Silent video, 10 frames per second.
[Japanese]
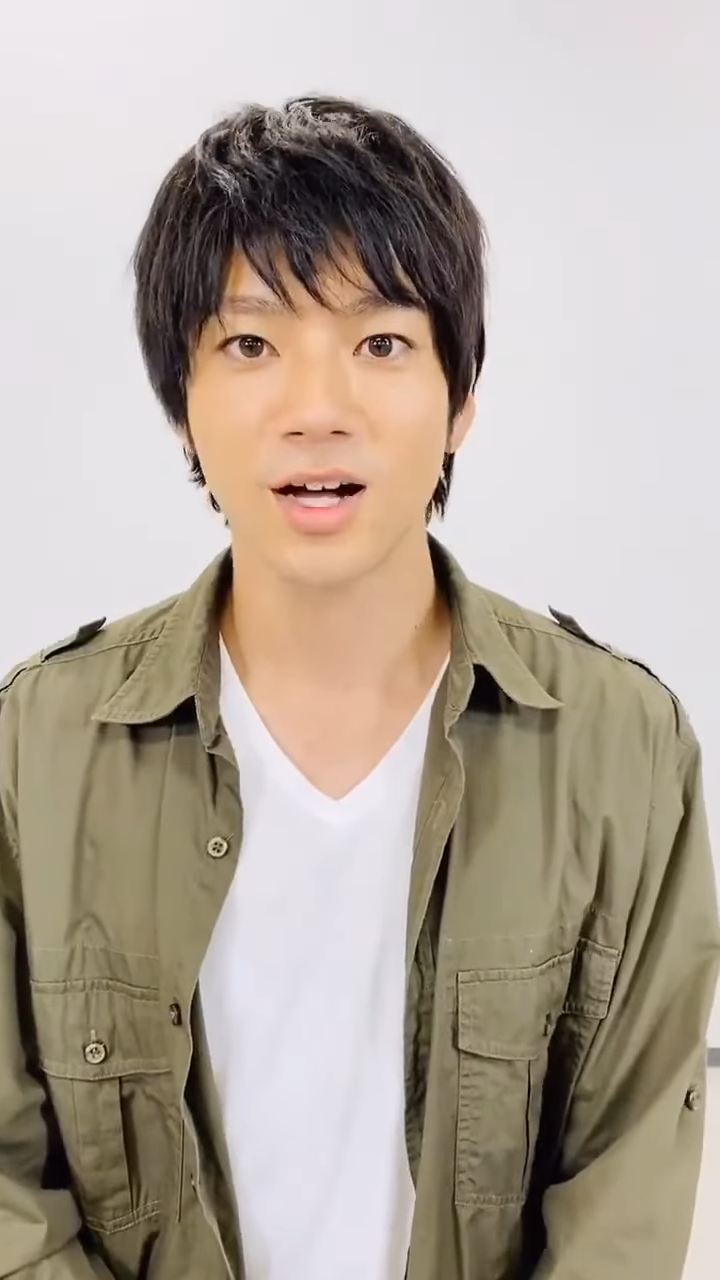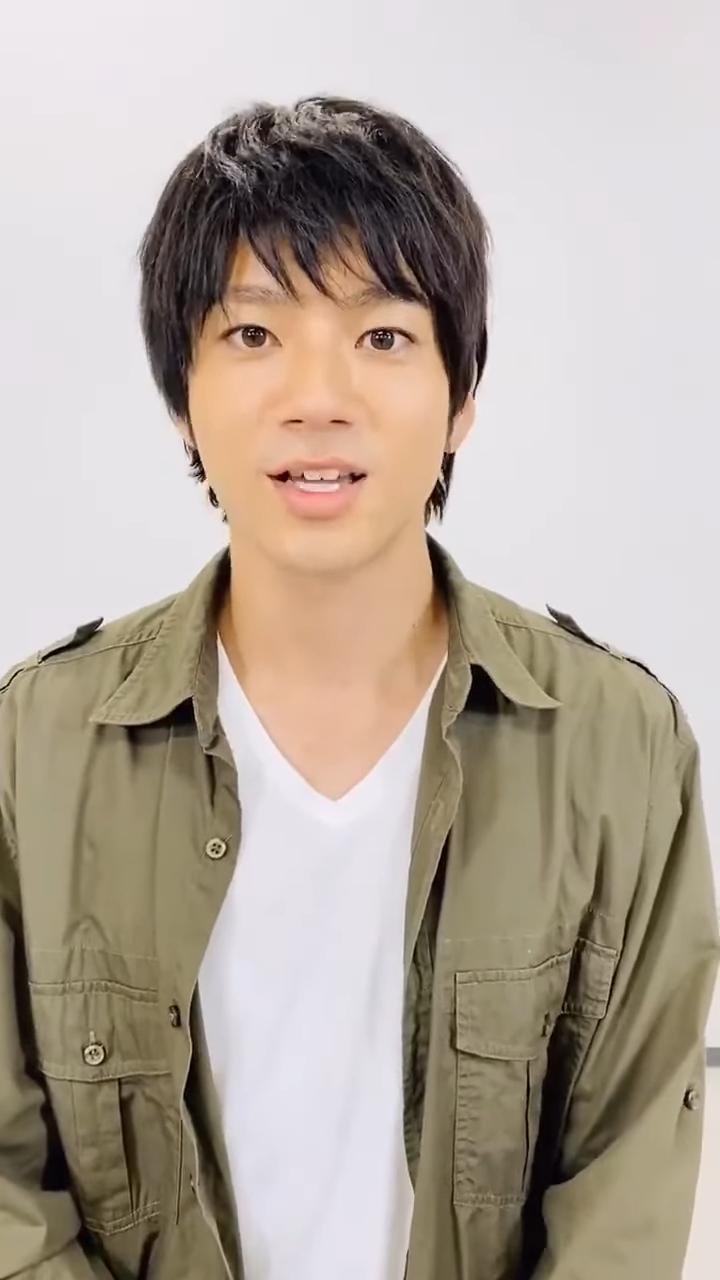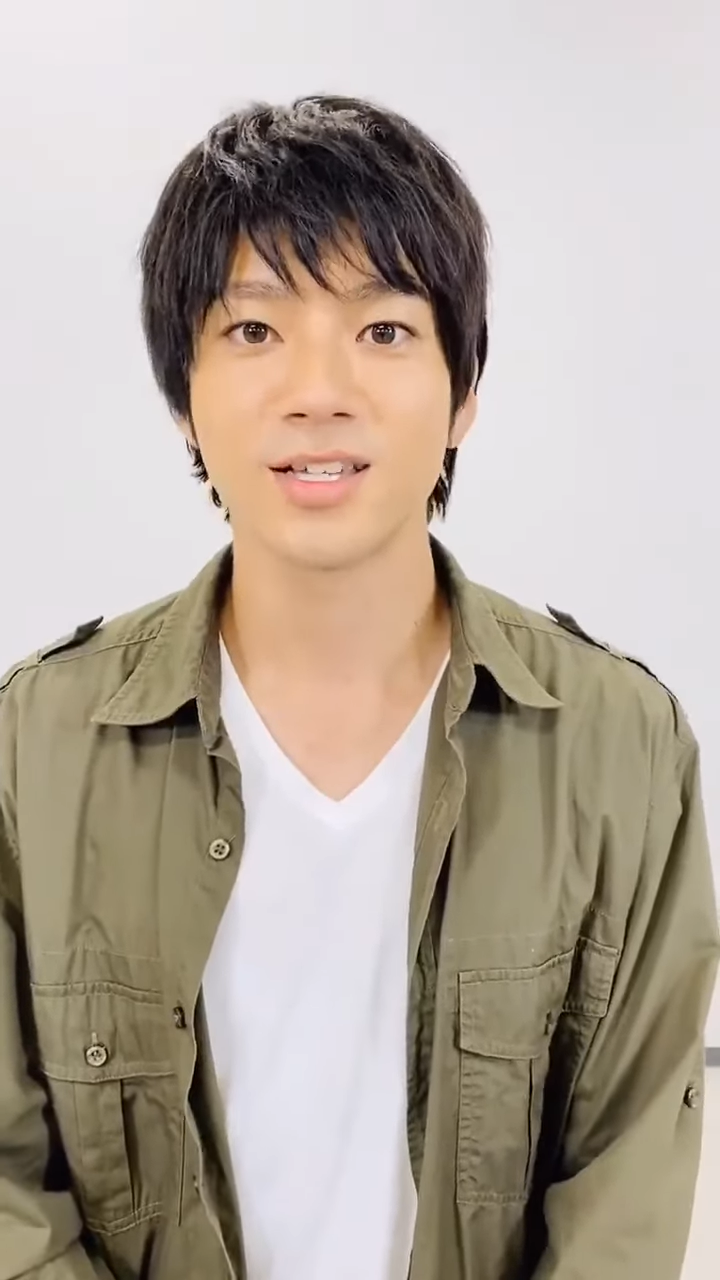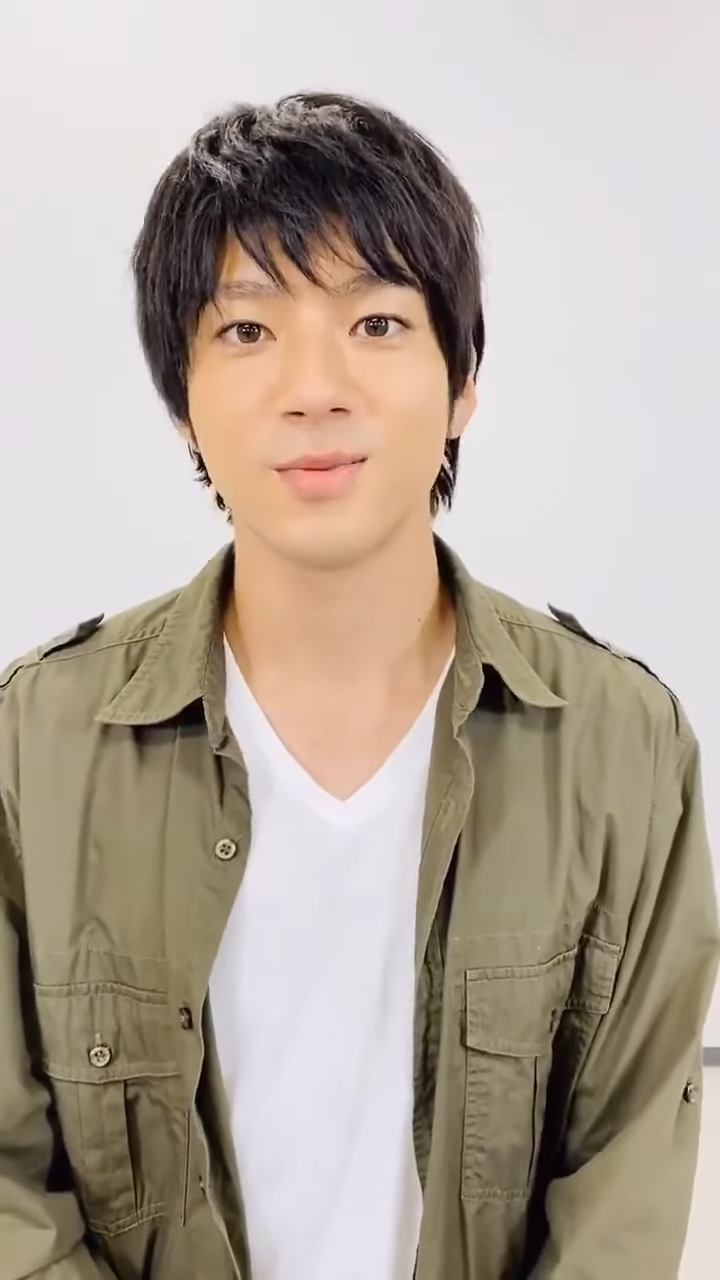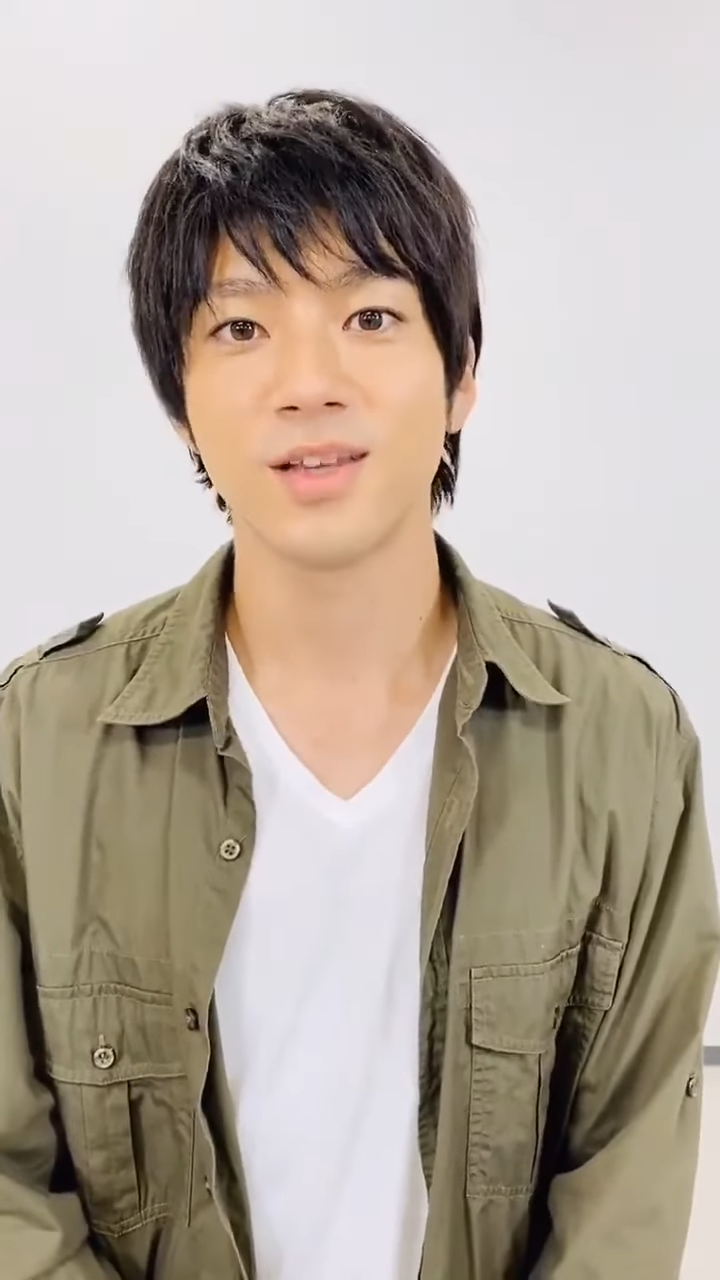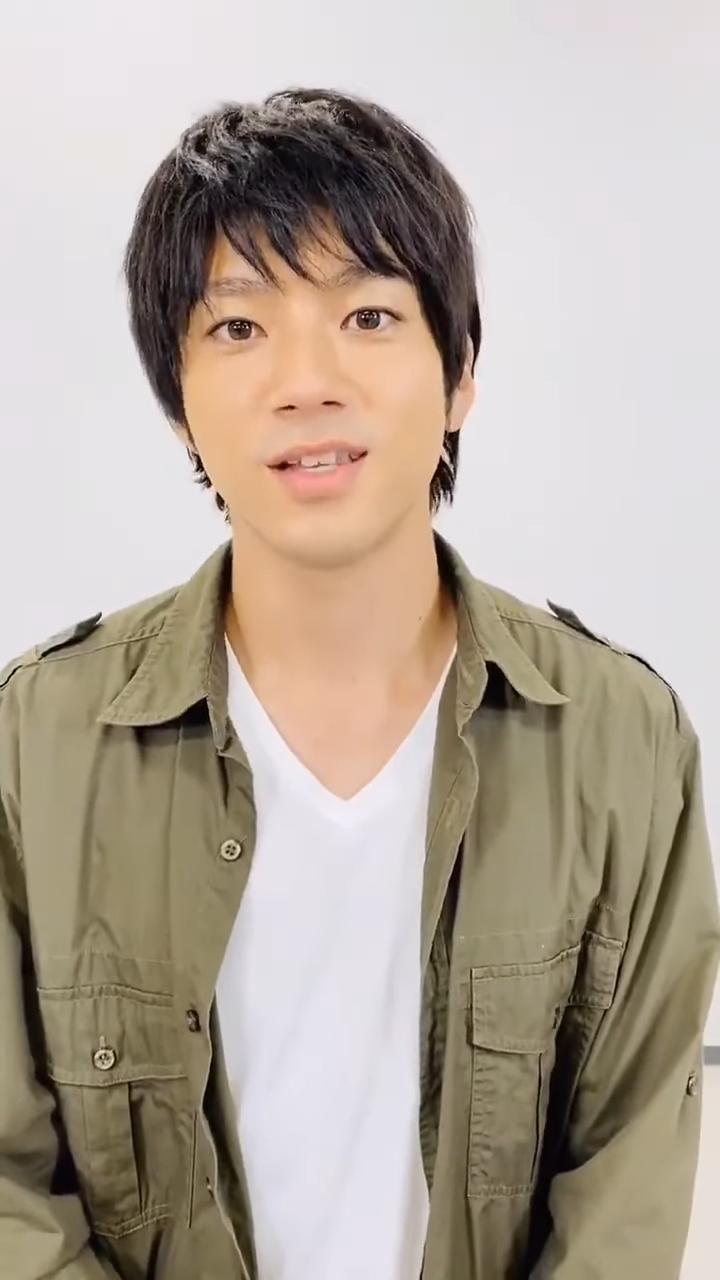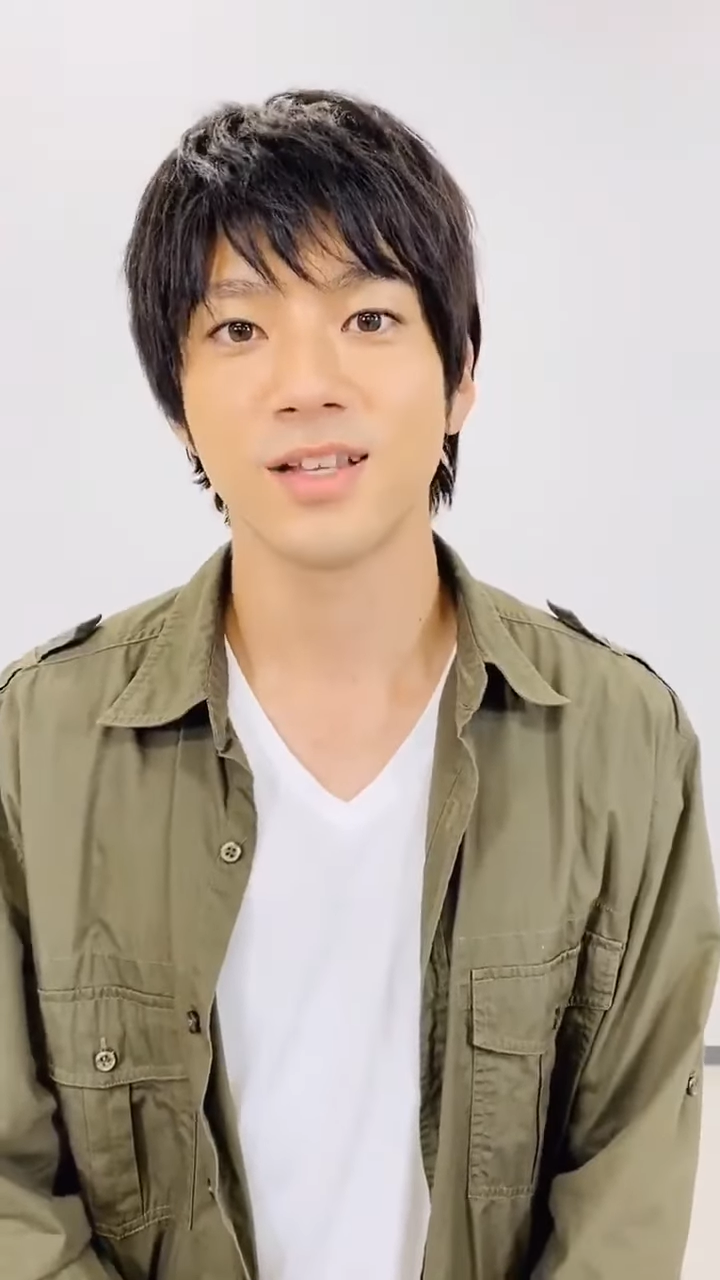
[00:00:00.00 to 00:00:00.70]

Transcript: 激しめに